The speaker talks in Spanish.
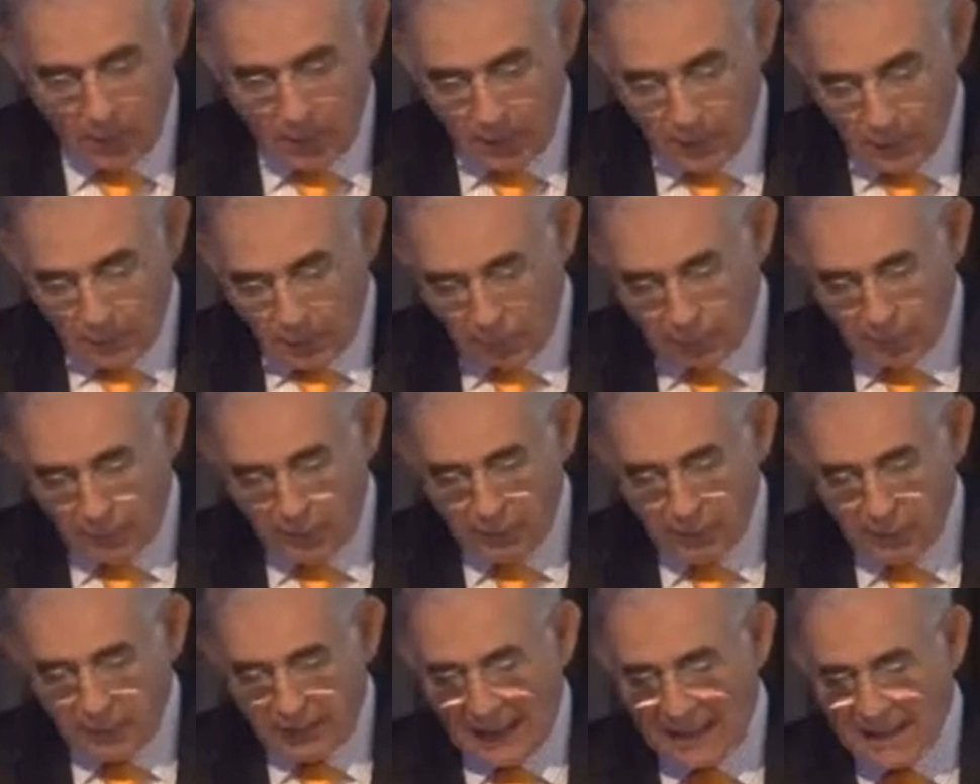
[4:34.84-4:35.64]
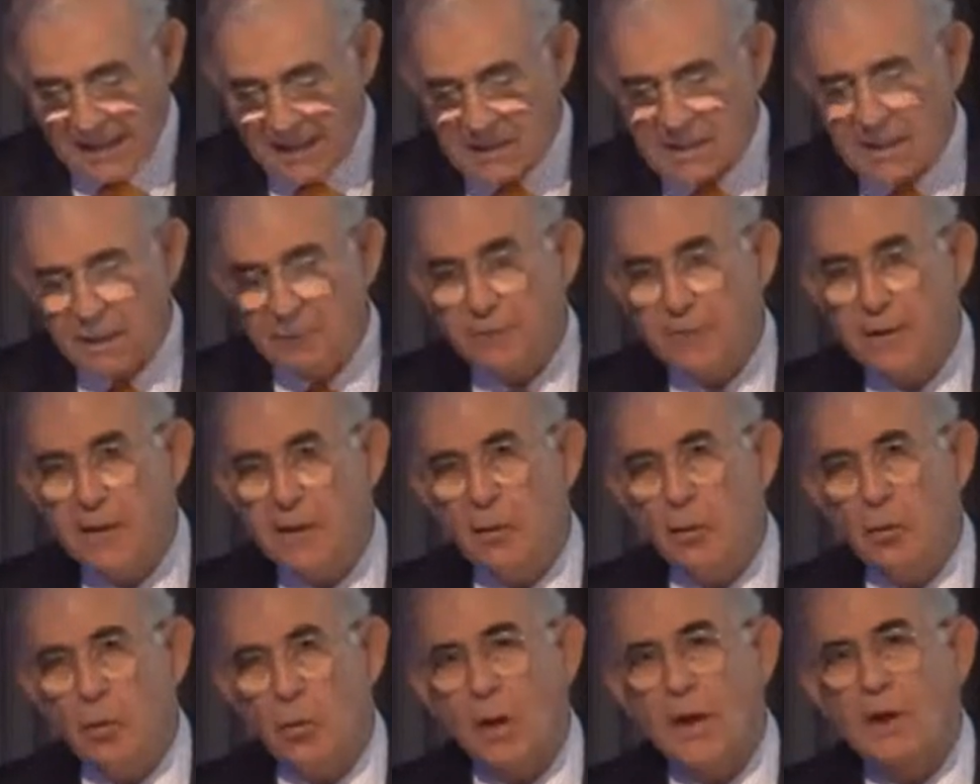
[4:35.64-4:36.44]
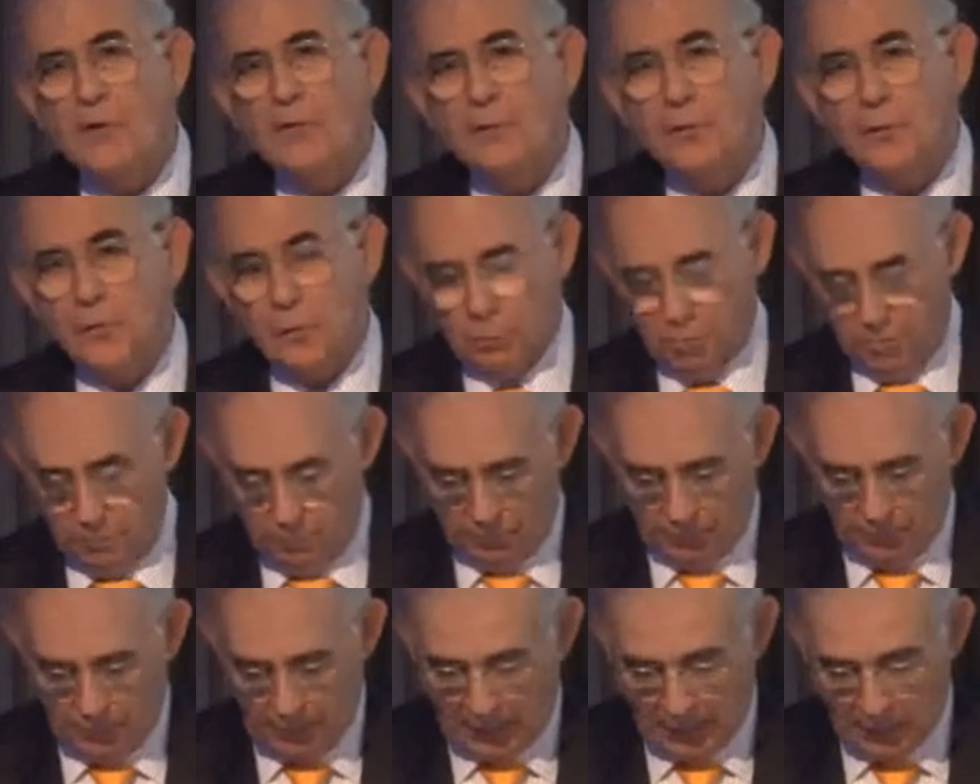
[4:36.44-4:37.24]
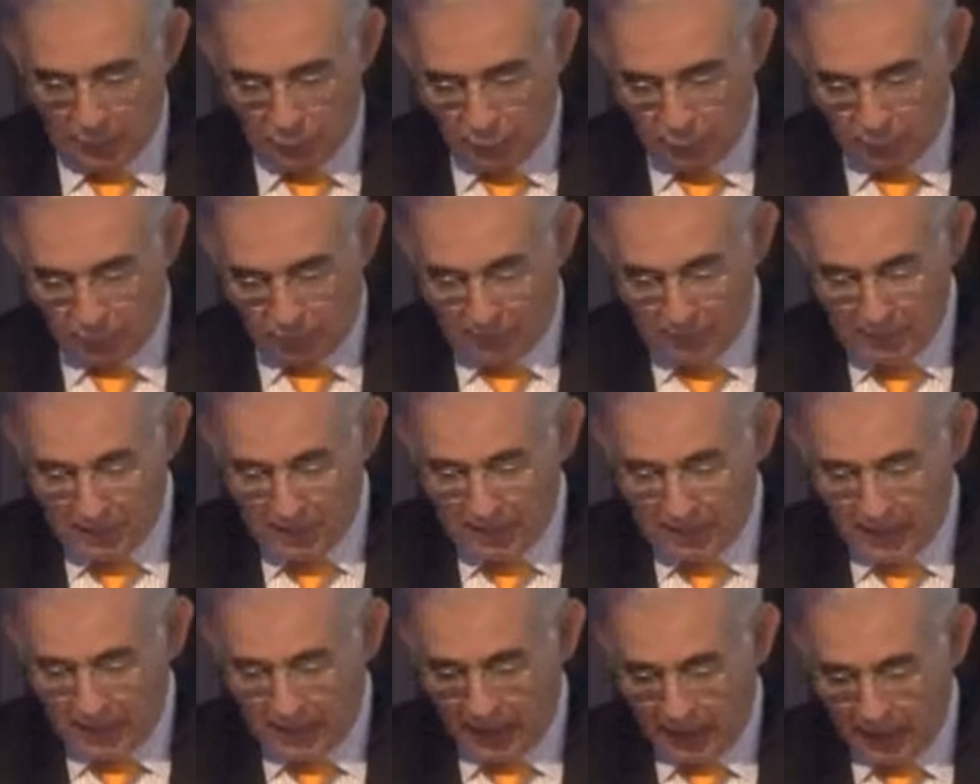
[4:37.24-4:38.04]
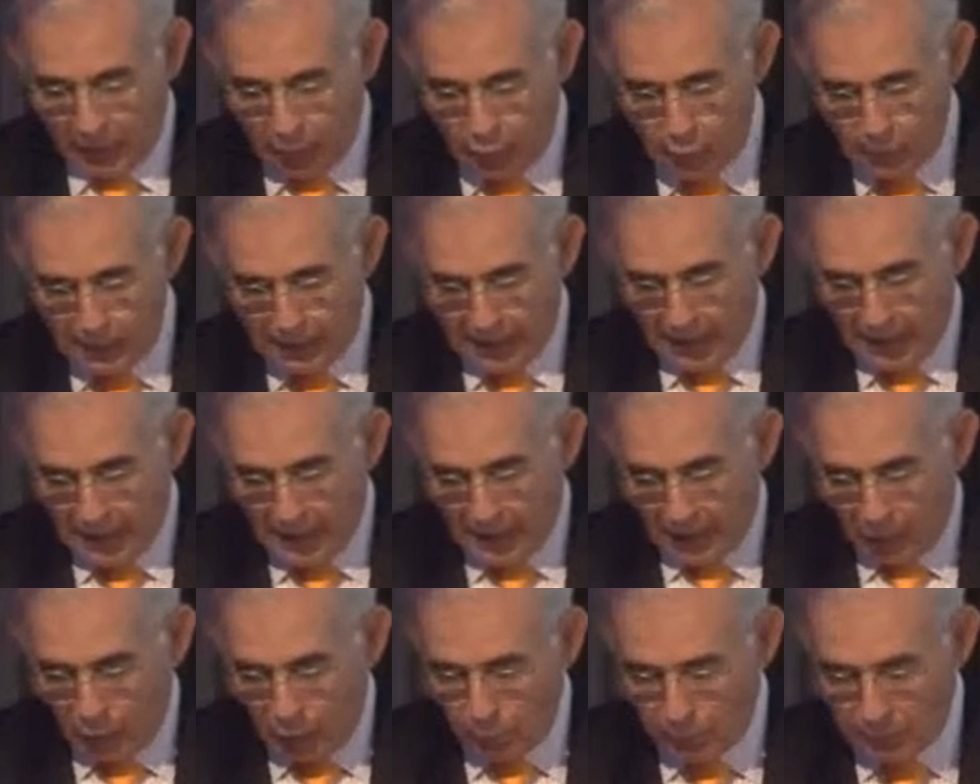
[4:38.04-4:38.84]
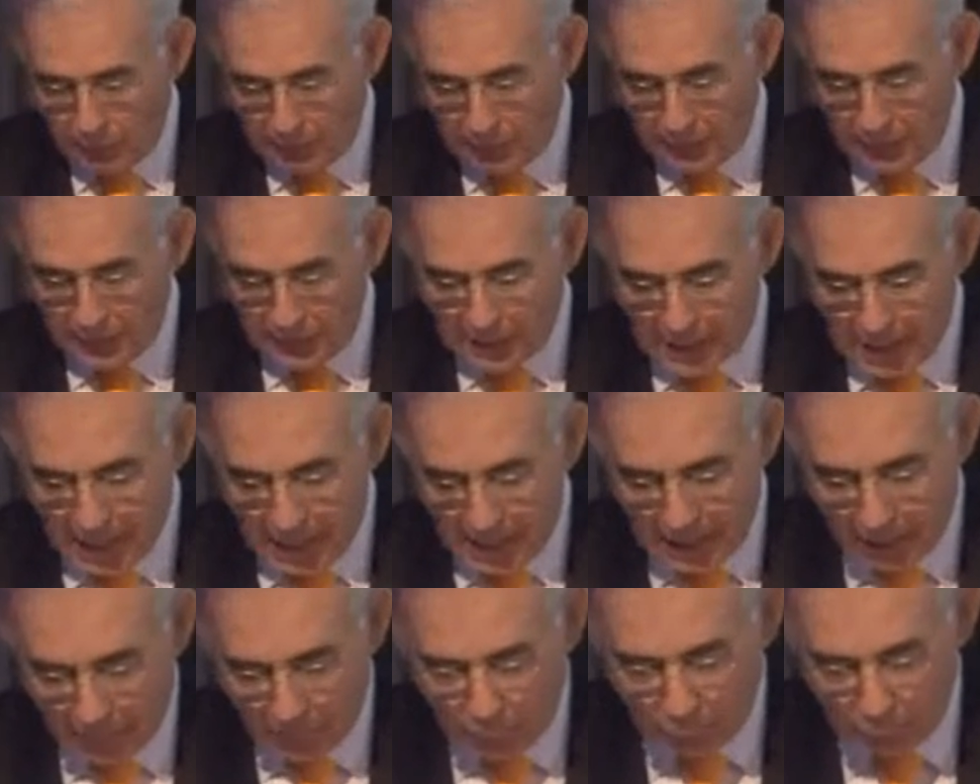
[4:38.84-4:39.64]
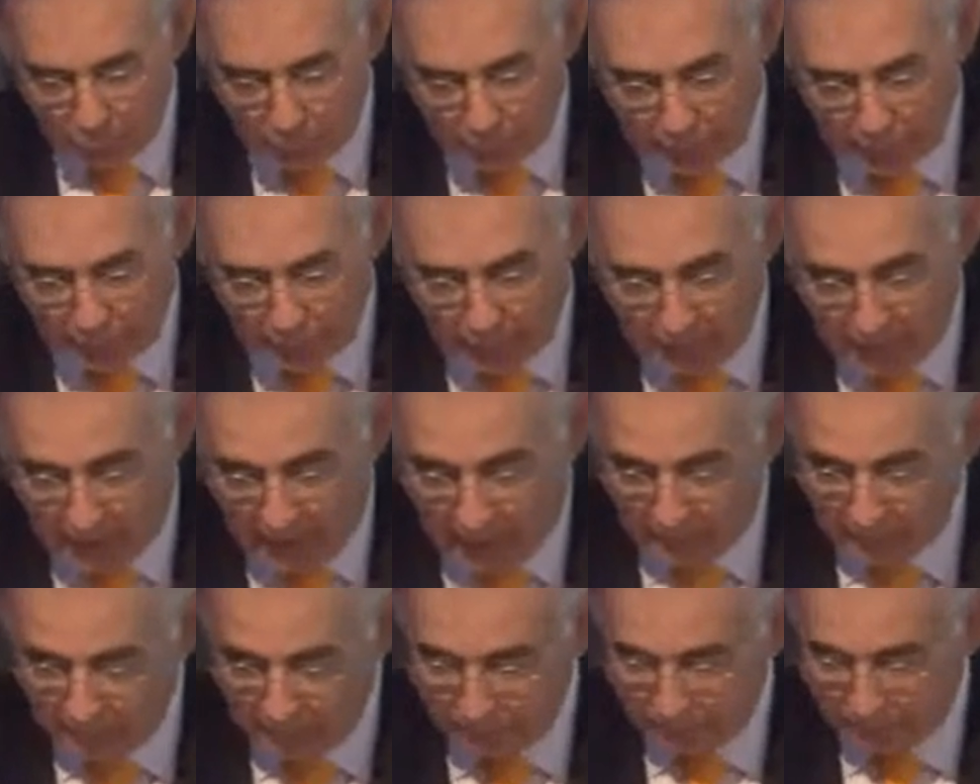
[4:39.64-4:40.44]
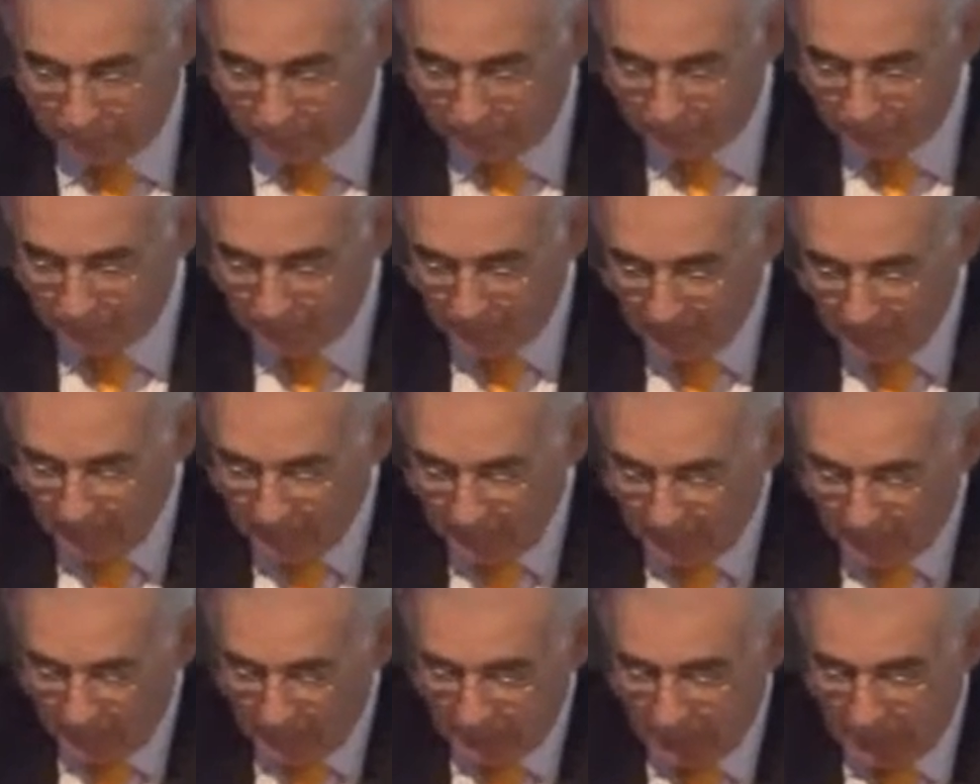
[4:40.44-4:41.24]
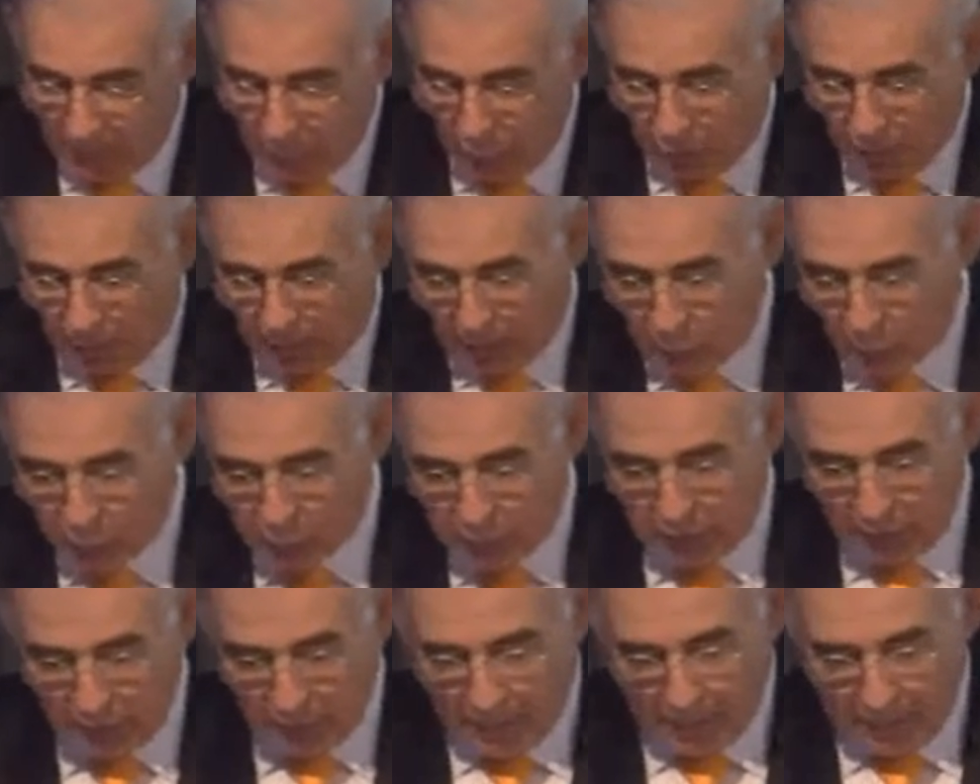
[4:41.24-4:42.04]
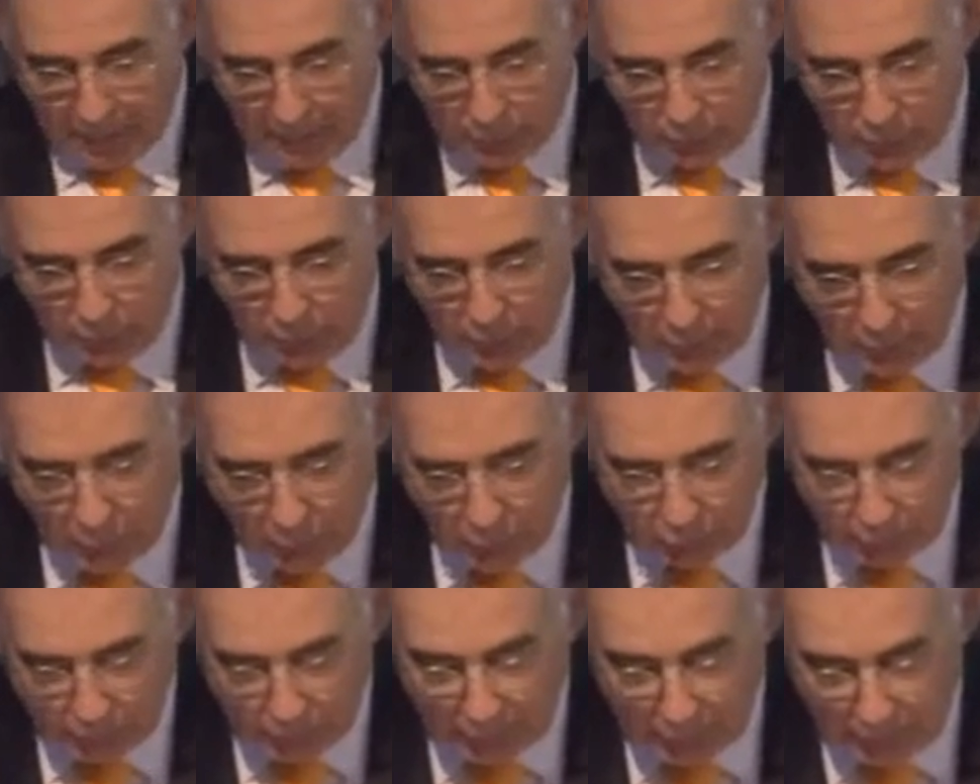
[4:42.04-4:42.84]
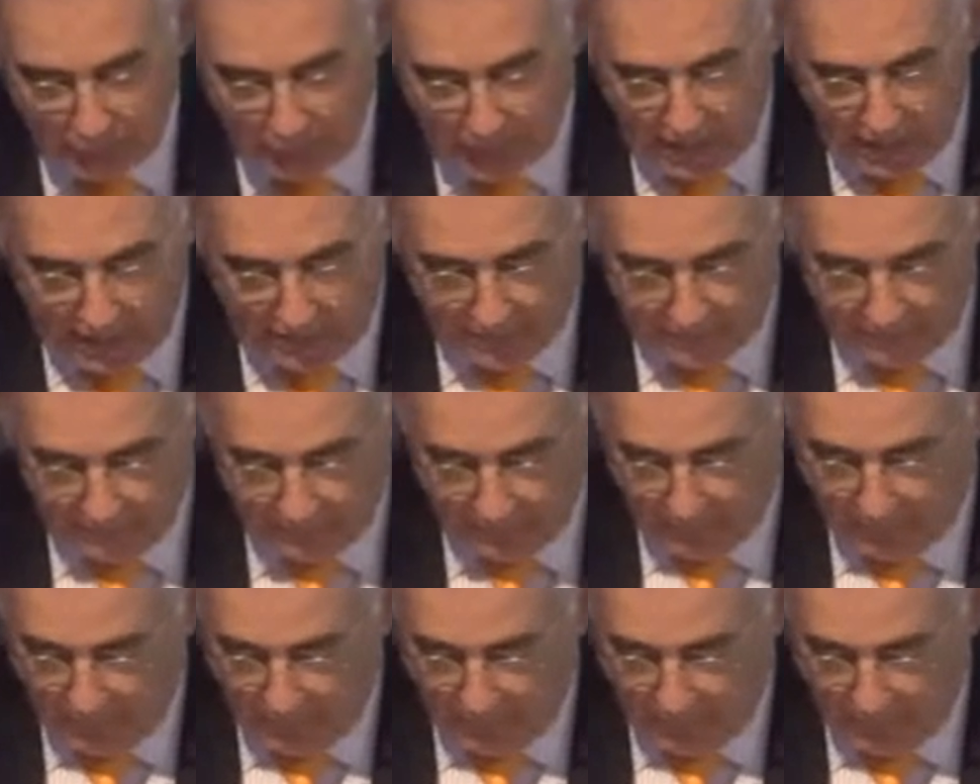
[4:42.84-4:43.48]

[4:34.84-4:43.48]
Entonces, un gran desafío nuestro de la industria minera es recuperar la competitividad y la productividad y abordar los temas esto de productividad.